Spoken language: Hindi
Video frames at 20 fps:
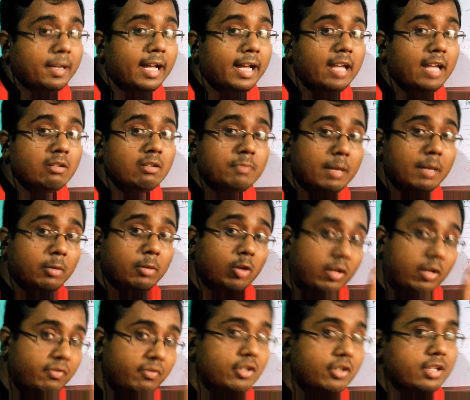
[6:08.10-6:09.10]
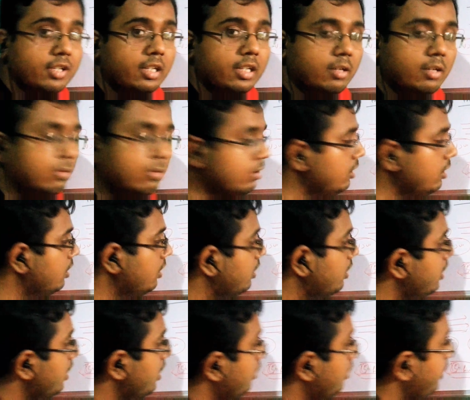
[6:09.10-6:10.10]
पढ़ाया उसमें आपको कंफ्यूजन हो
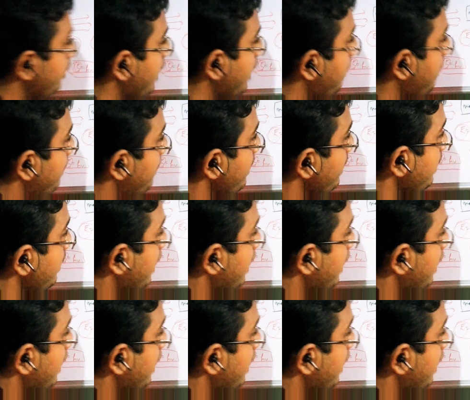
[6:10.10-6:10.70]
तो यहां पे